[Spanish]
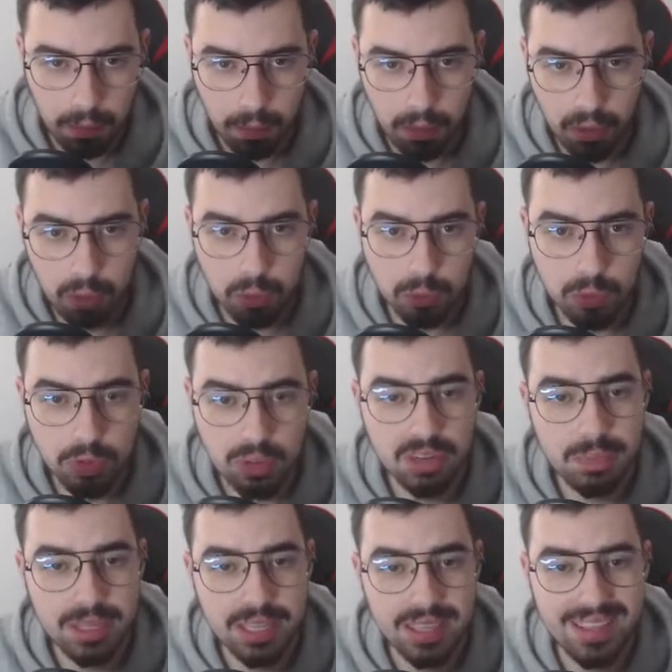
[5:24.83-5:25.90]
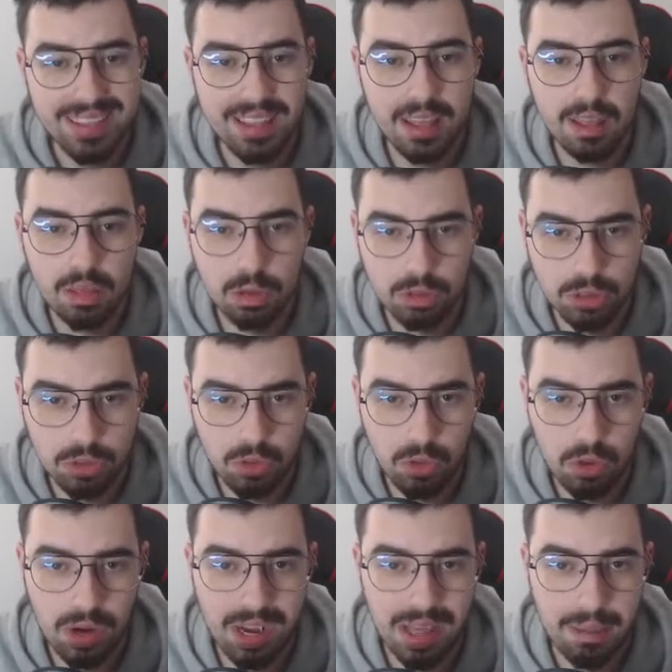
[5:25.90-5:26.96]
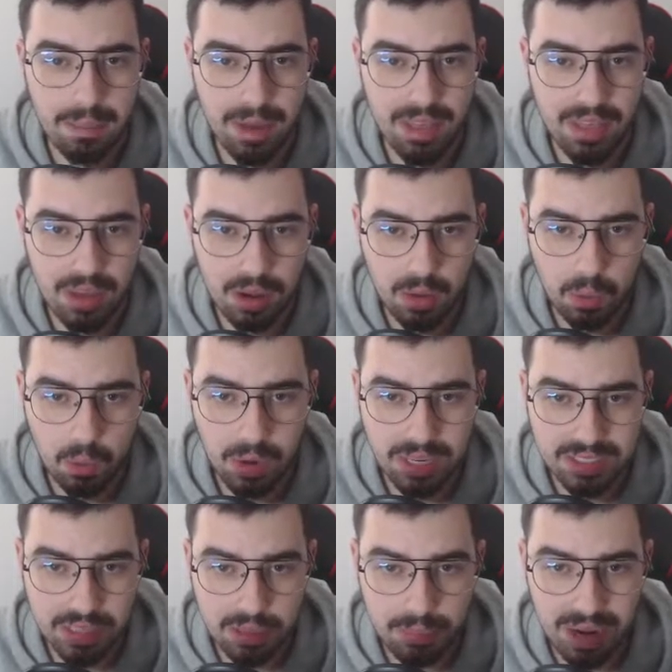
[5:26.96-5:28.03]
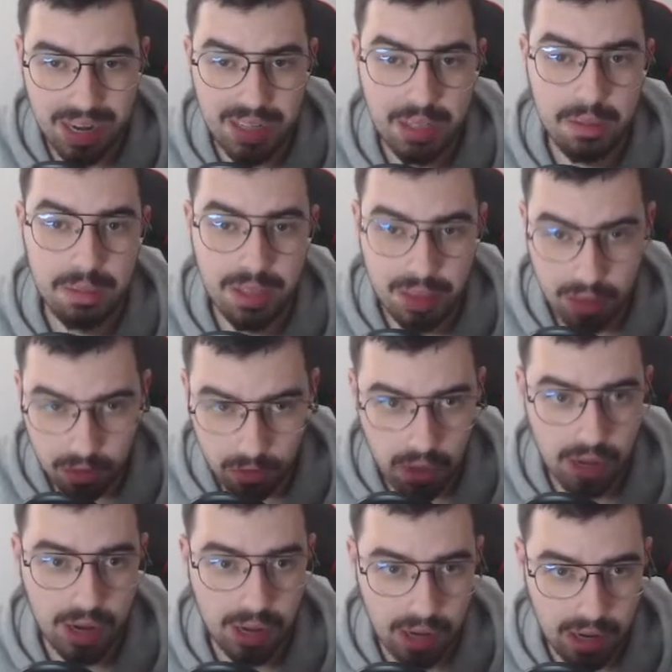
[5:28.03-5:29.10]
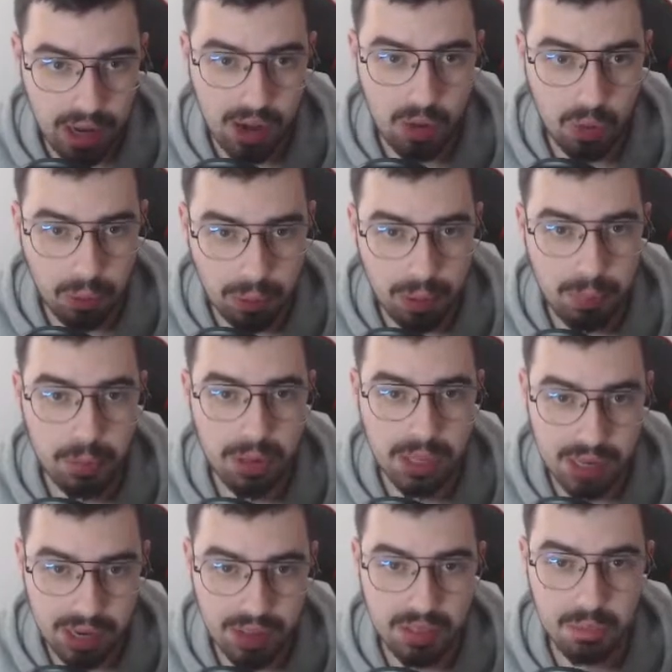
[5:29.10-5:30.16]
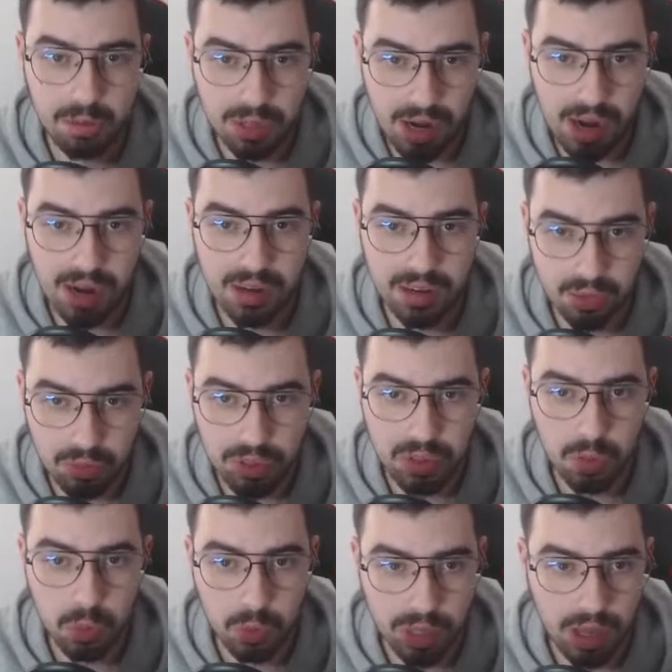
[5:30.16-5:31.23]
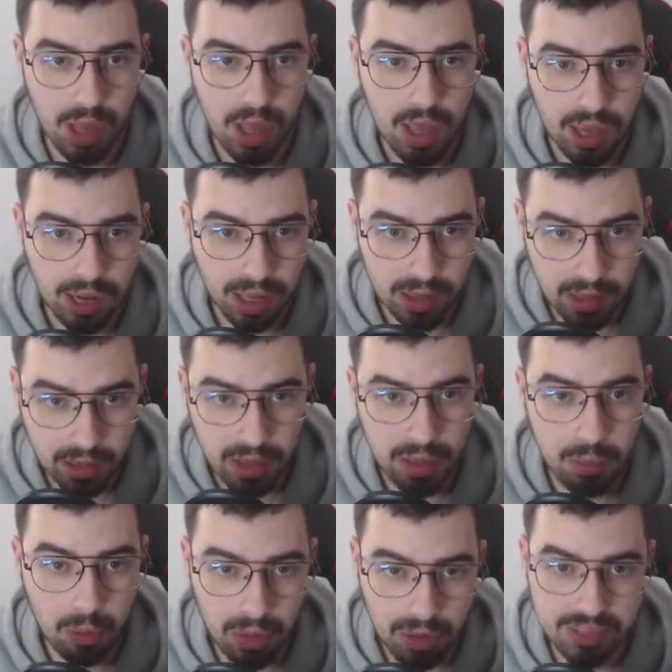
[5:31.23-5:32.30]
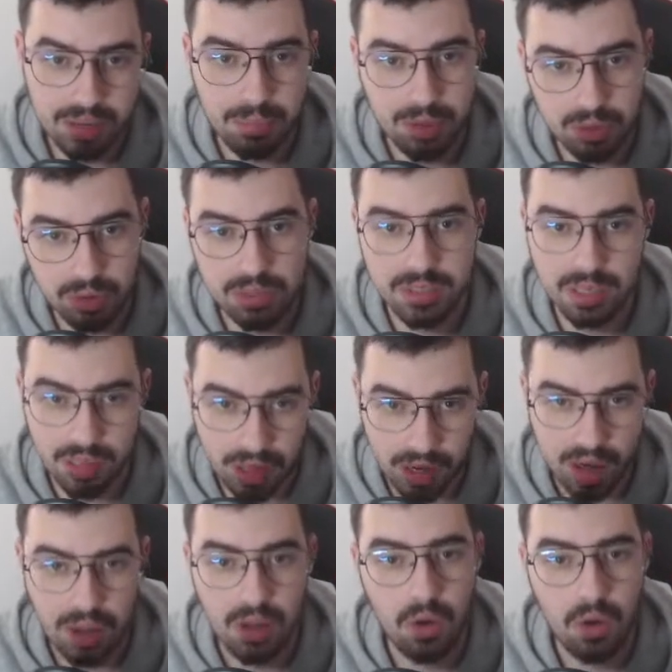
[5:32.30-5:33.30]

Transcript: Pones cultura o zapatillas de 200 dólares en vez de una sin marca de 20 dólares. Las compras porque quieres demostrar al resto que te gustan, que entiendes de moda, de zapatos, etc.